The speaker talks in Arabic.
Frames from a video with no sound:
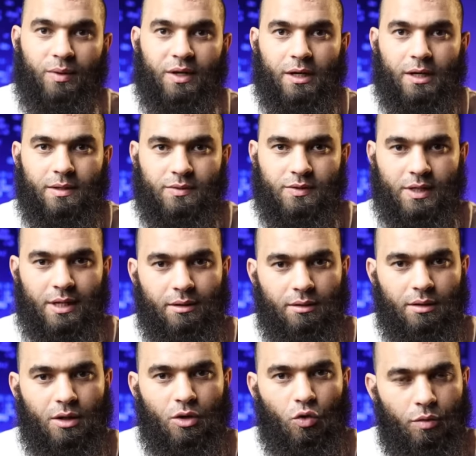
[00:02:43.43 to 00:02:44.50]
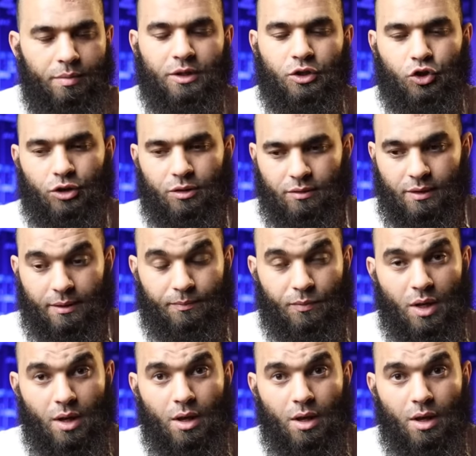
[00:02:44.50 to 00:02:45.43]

بين الانسان وبين الشيطان